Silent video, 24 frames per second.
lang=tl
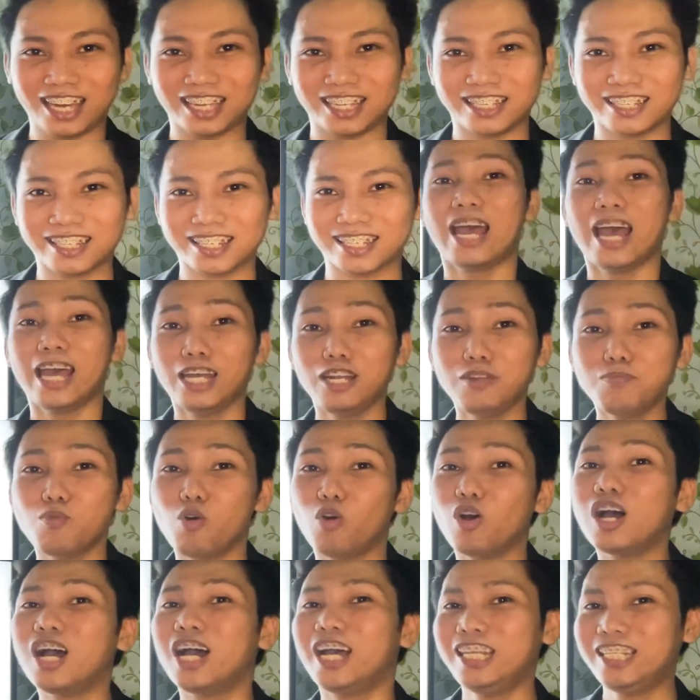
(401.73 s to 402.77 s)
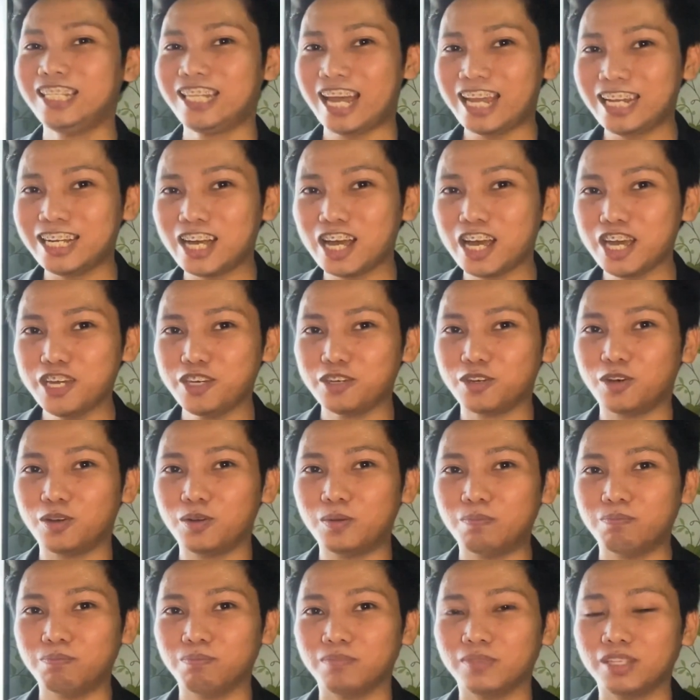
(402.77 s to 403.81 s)
At dahil mukhang handa na kayo,
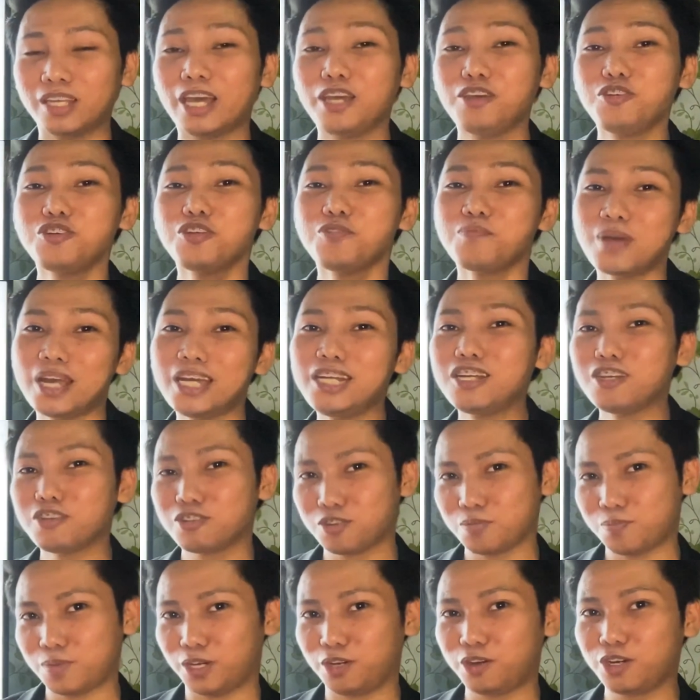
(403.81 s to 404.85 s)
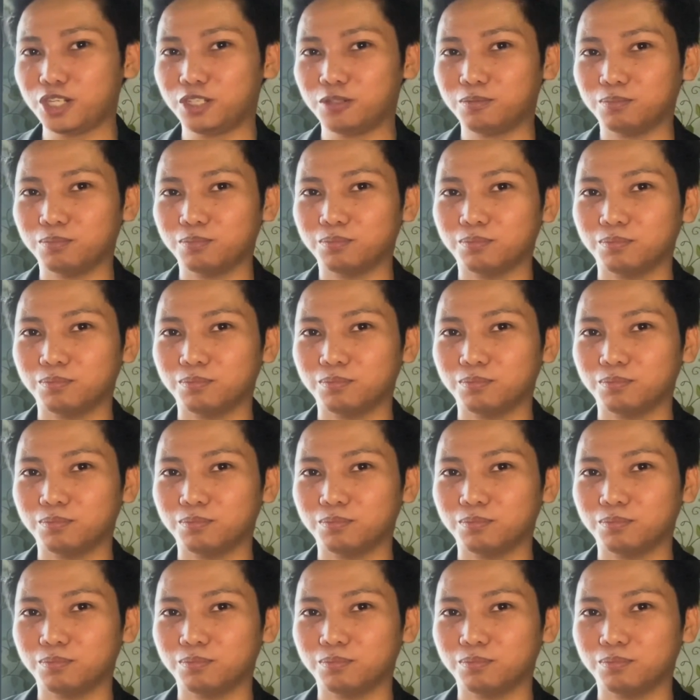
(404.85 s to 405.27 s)
kayo naman ang sumagot.